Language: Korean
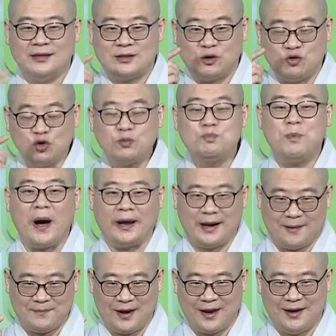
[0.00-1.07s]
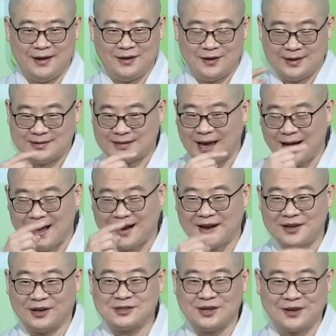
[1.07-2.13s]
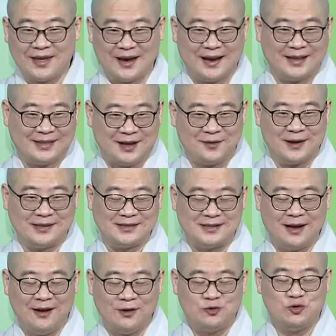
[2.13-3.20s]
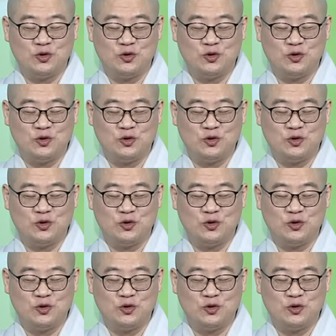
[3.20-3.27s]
이제 육바람이 상아가 여섯 개가 있다고 했죠?